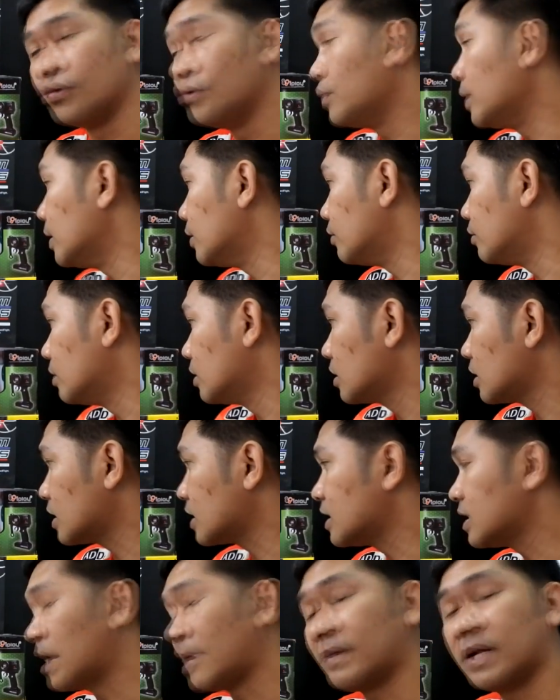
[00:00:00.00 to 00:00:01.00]
2 Wheel ก็
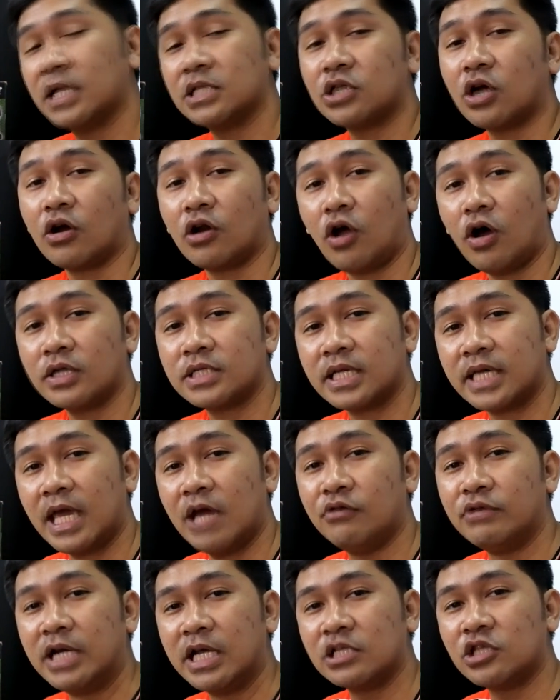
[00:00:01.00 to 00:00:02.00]
คือขับเคลื่อน2ล้อสเก
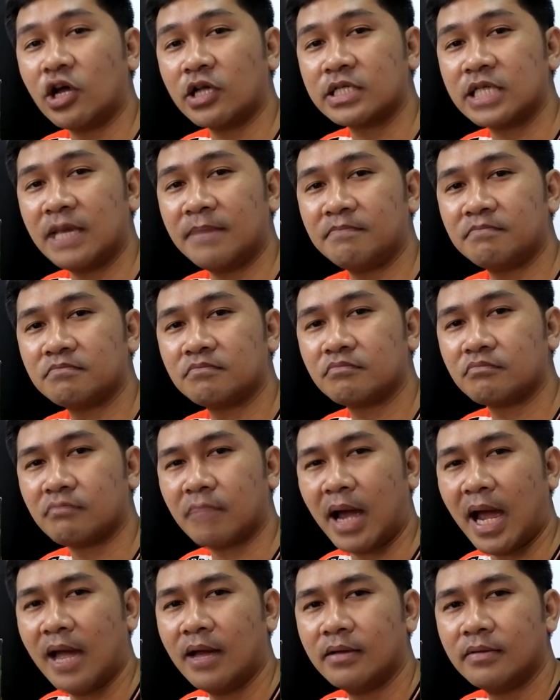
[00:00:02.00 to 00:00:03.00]
ล1ต่อ10
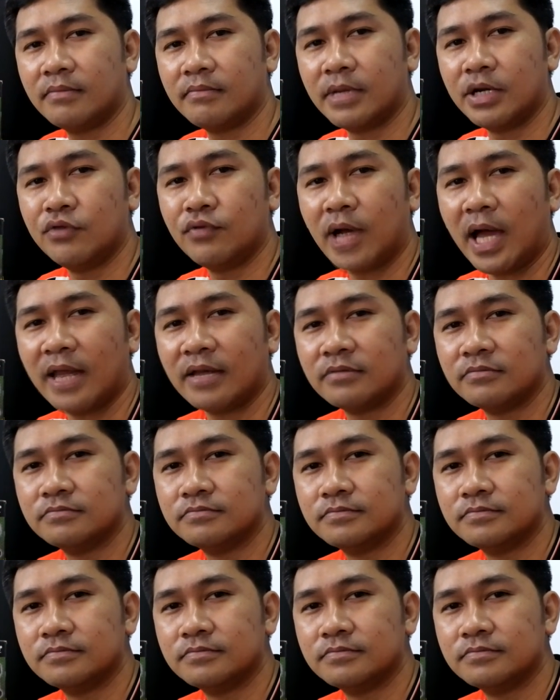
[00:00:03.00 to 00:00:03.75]
มามาดูกัน